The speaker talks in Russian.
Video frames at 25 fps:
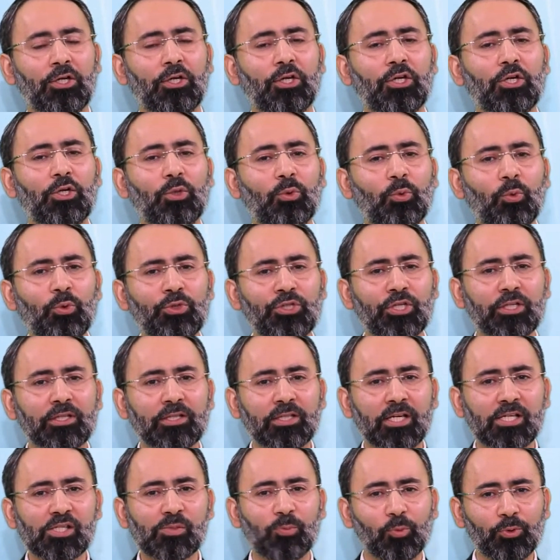и учат
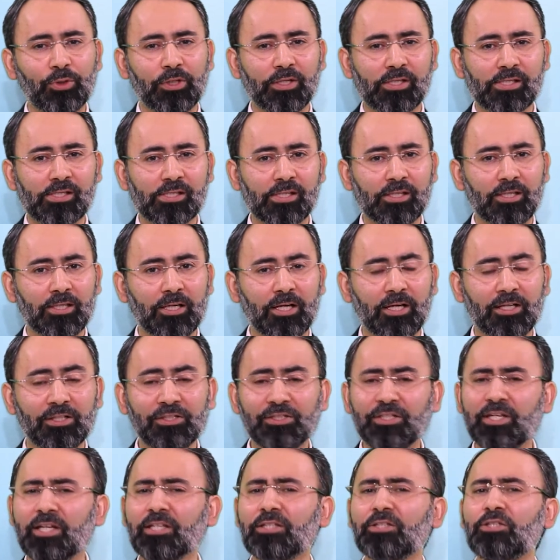нас мудрецы,
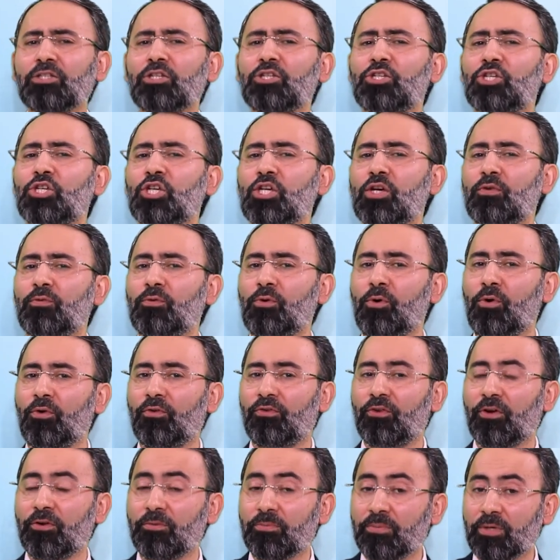нет ничего
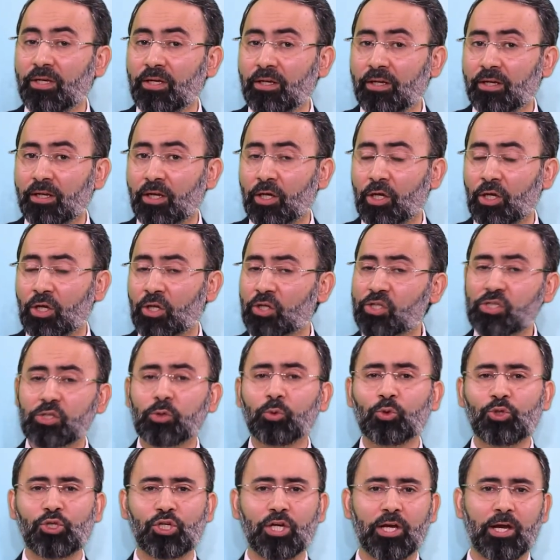в мире
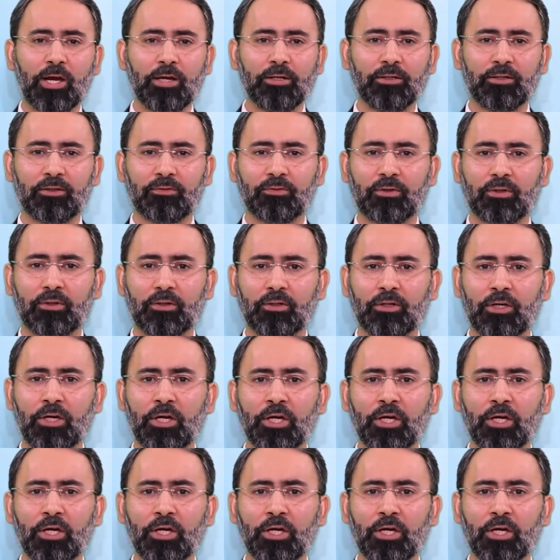случайного,